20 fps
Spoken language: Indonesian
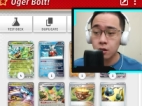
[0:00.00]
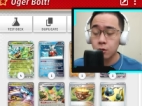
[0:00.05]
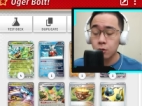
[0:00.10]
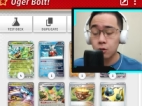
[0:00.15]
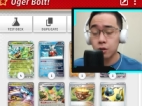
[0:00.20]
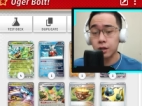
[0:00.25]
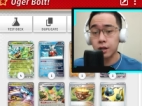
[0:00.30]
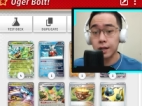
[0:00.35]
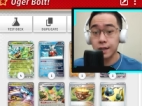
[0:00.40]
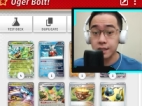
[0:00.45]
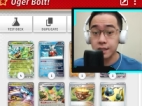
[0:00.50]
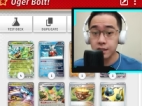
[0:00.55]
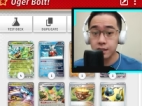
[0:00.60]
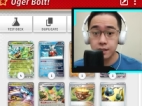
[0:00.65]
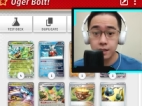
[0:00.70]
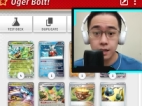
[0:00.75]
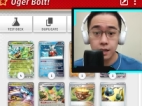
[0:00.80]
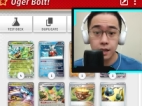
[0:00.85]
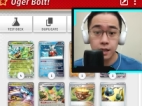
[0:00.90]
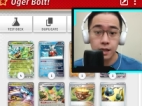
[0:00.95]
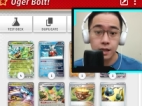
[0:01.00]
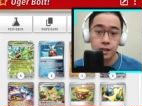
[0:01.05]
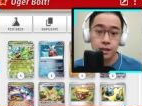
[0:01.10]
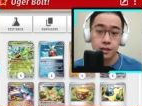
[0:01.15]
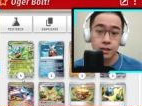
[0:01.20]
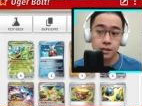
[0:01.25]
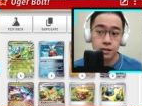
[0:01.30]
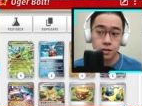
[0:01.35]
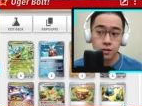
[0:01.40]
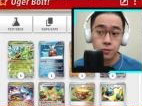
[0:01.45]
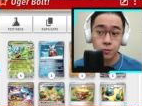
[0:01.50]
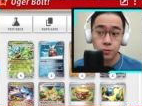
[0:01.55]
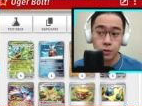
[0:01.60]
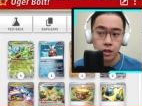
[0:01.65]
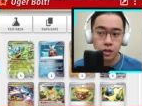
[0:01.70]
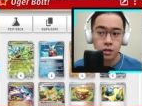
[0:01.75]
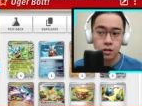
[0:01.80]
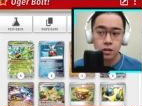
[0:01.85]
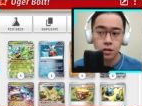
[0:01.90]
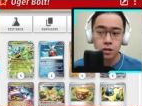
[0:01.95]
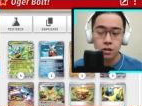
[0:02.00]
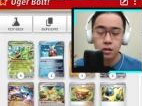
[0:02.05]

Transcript: udah dikasih cara gratis semua.